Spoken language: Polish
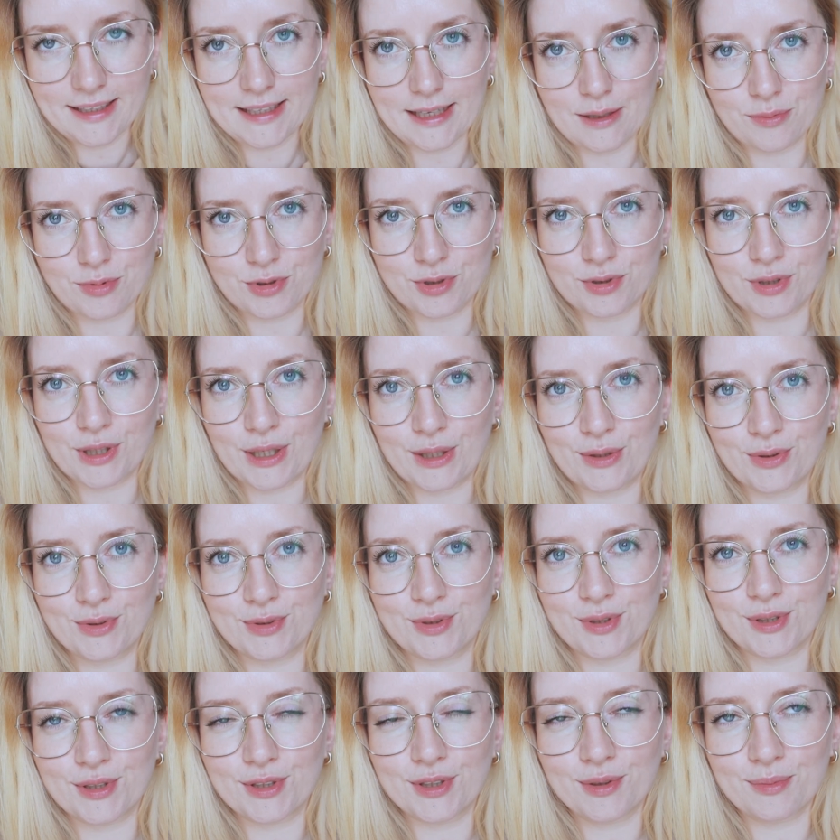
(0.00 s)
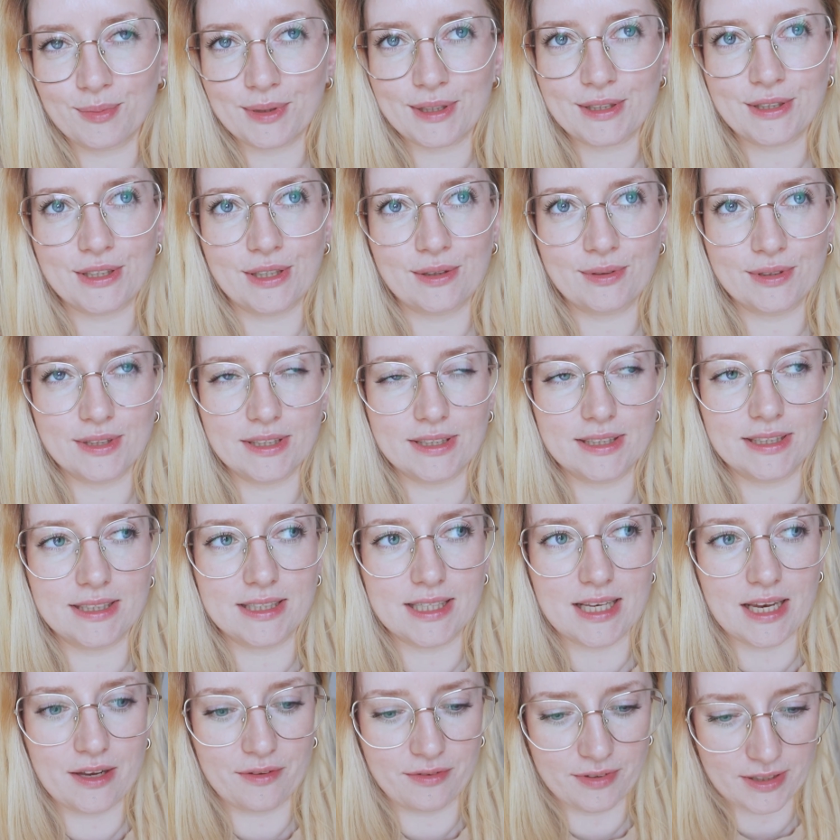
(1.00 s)
Ja muszę ogarnąć trochę domek, cały
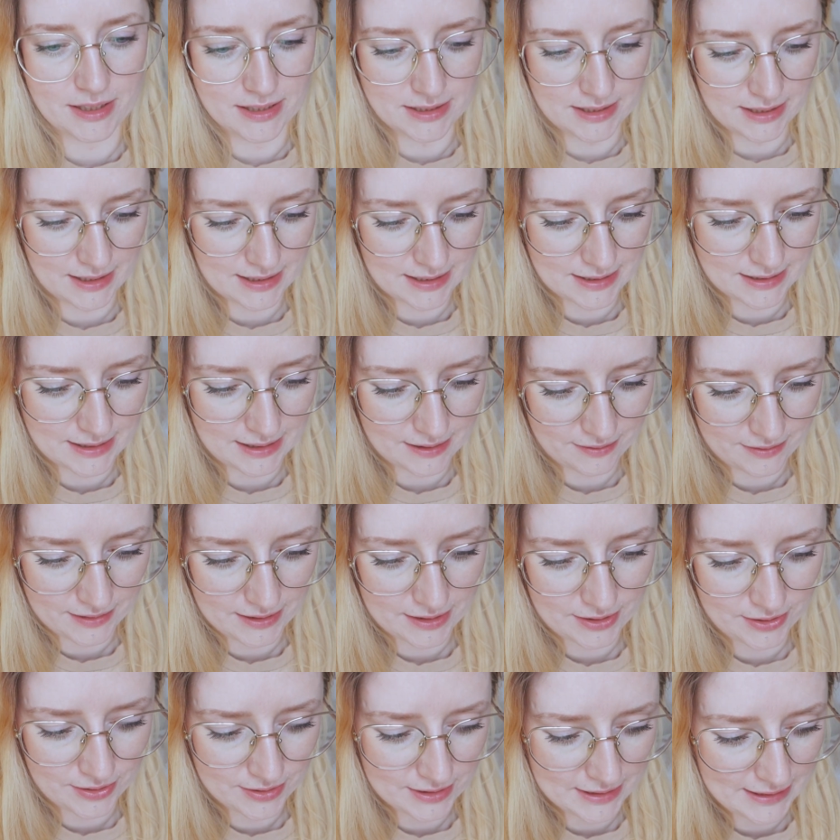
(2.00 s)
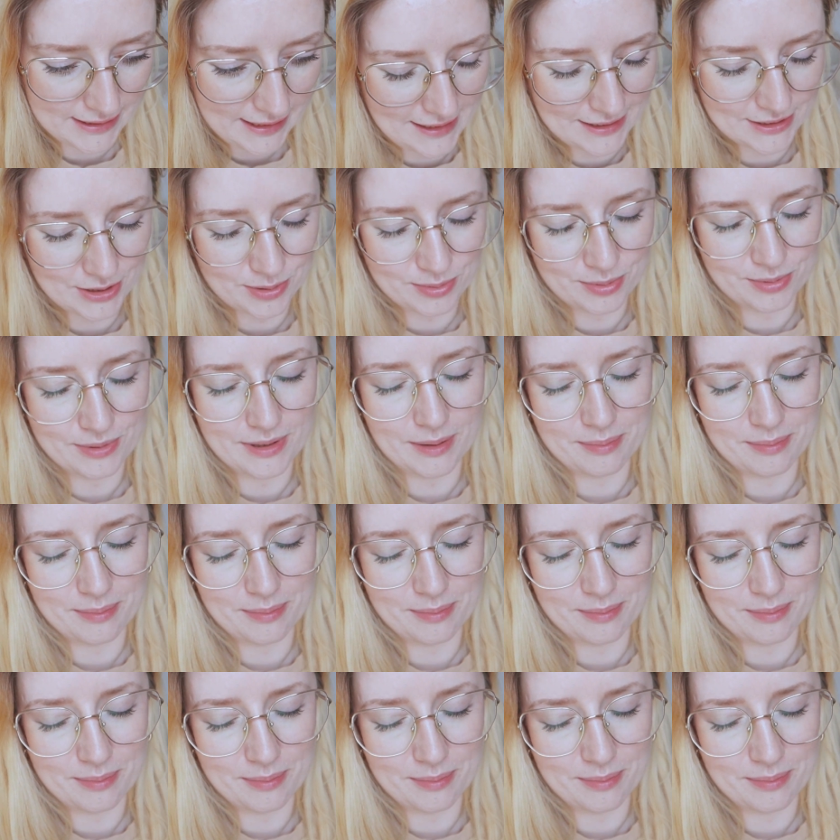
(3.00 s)
zlew jest e, zawalony, ale to był